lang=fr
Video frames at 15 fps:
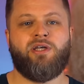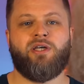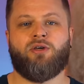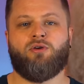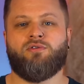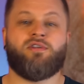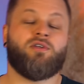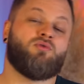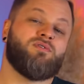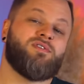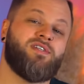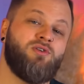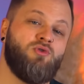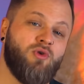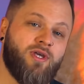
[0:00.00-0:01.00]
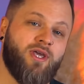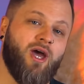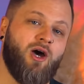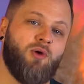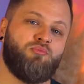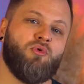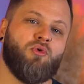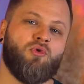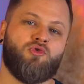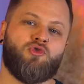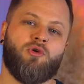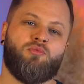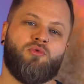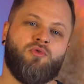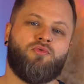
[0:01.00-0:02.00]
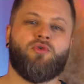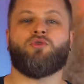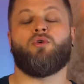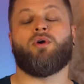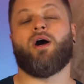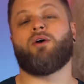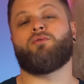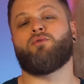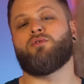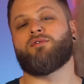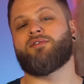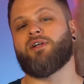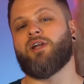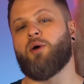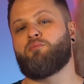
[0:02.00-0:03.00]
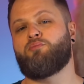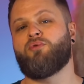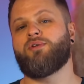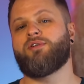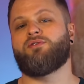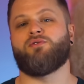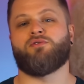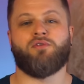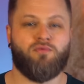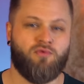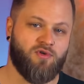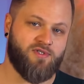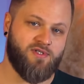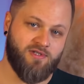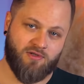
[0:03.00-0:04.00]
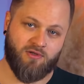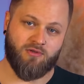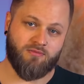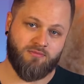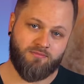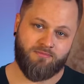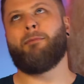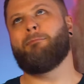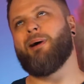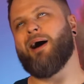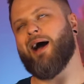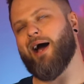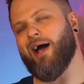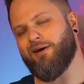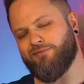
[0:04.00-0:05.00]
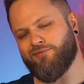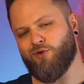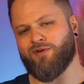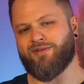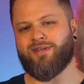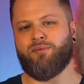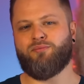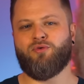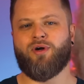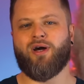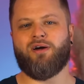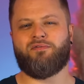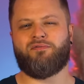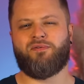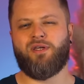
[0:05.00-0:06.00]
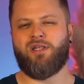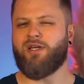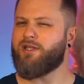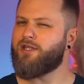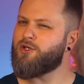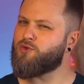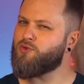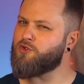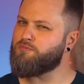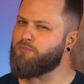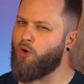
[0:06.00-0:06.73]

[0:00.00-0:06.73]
et que c'est aussi le cas pour le job de photographe au sein de la police de San Francisco. Bref, dans sa biographie, il y a des choses